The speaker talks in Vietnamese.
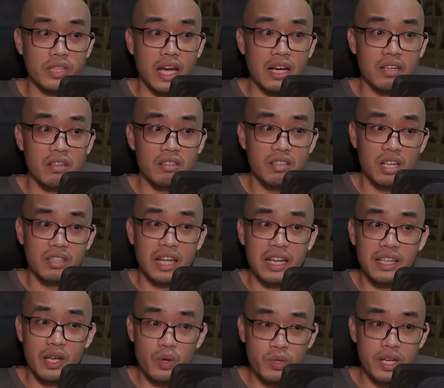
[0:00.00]
đồ tái khởi
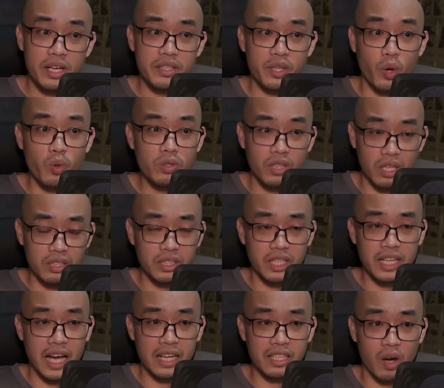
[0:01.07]
ngày sau.
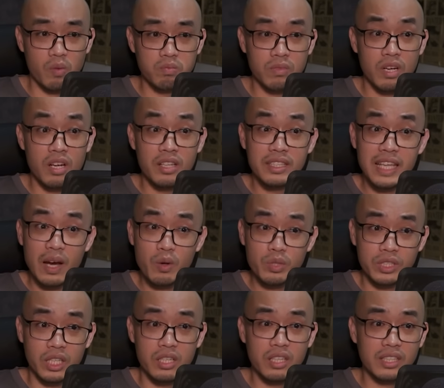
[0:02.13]
Vào thời khắc
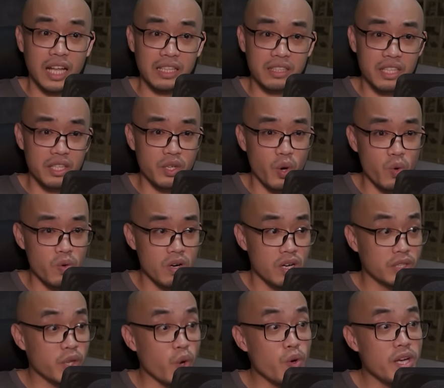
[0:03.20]
này, Liễu Ngạn chợt
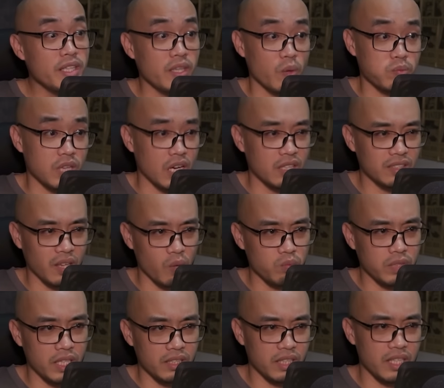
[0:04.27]
mở miệng nói ra.
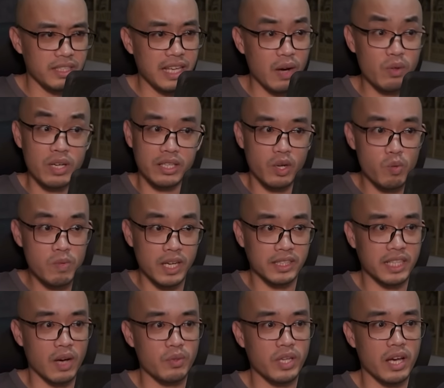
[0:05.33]
Lời này vừa
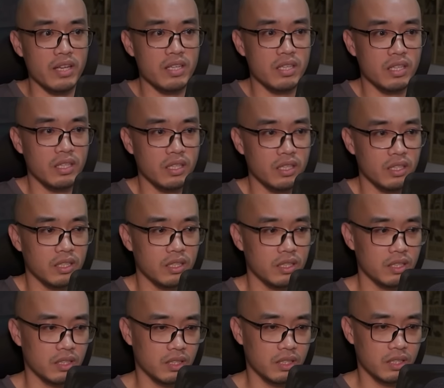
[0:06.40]
nói ra, mọi người ở
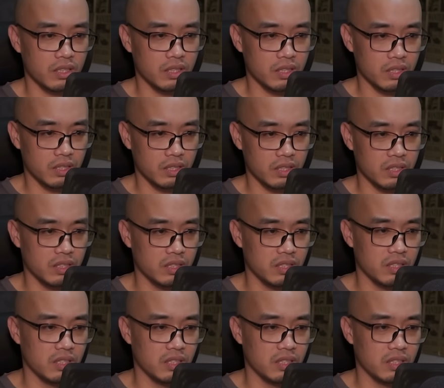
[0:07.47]
đây xung sao một mảnh.